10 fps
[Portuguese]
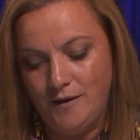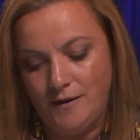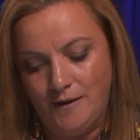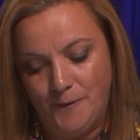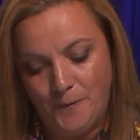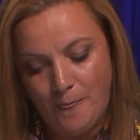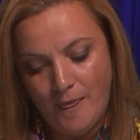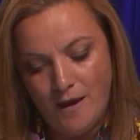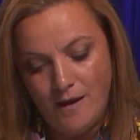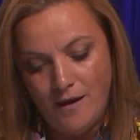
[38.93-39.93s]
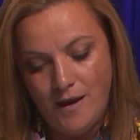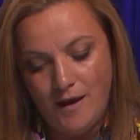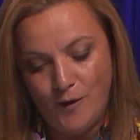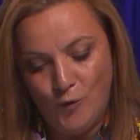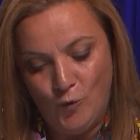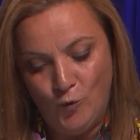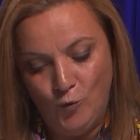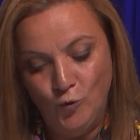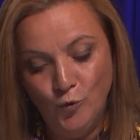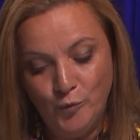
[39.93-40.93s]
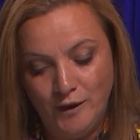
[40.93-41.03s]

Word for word: Uh, é um número